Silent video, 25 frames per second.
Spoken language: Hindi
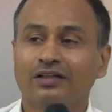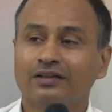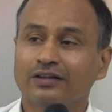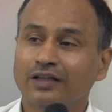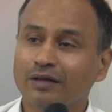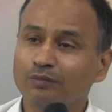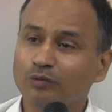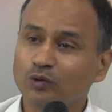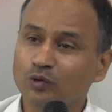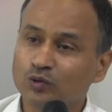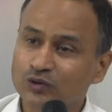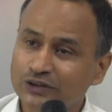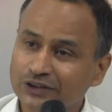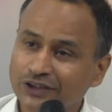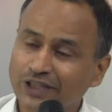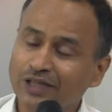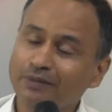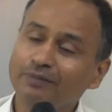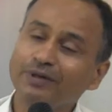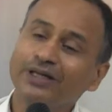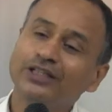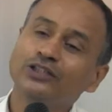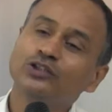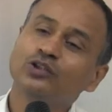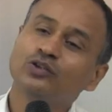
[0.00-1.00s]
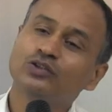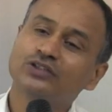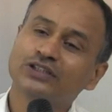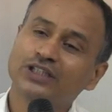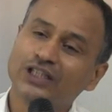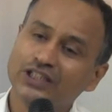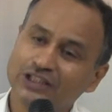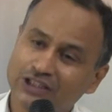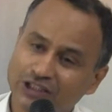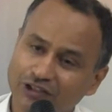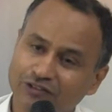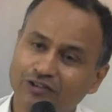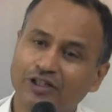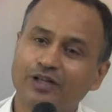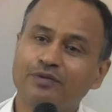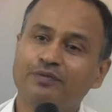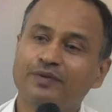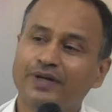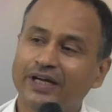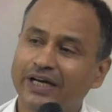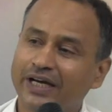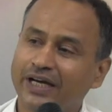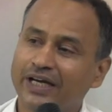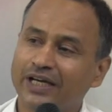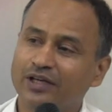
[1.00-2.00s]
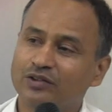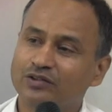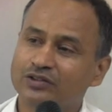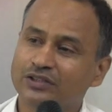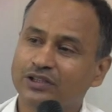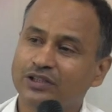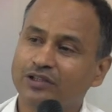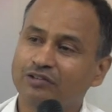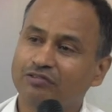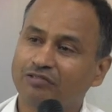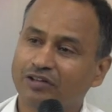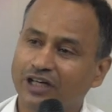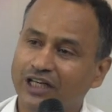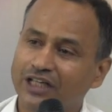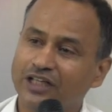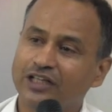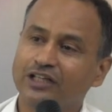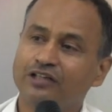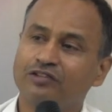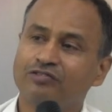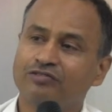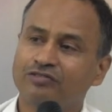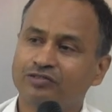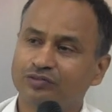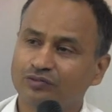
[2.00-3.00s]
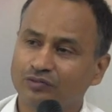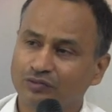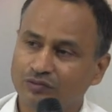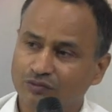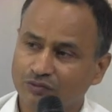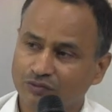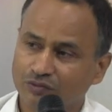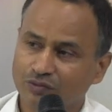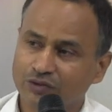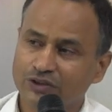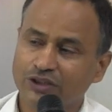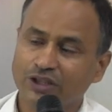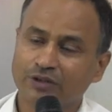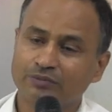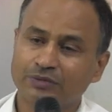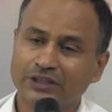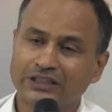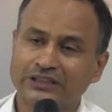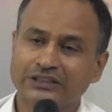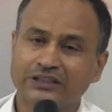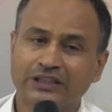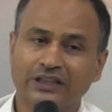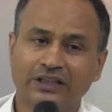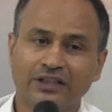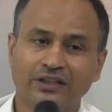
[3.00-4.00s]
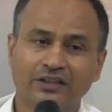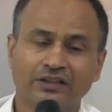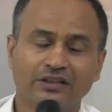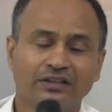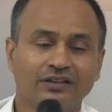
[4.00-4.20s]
तब उसके बाद जो उसके जीवन में आए उसकी वाइफ उसके बच्चे